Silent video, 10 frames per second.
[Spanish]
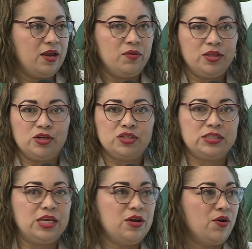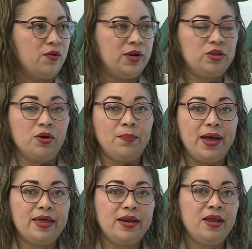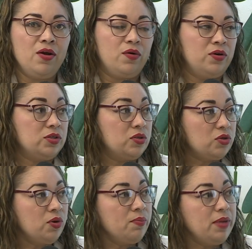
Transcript: nuestros hijos, nuestros padres o nosotros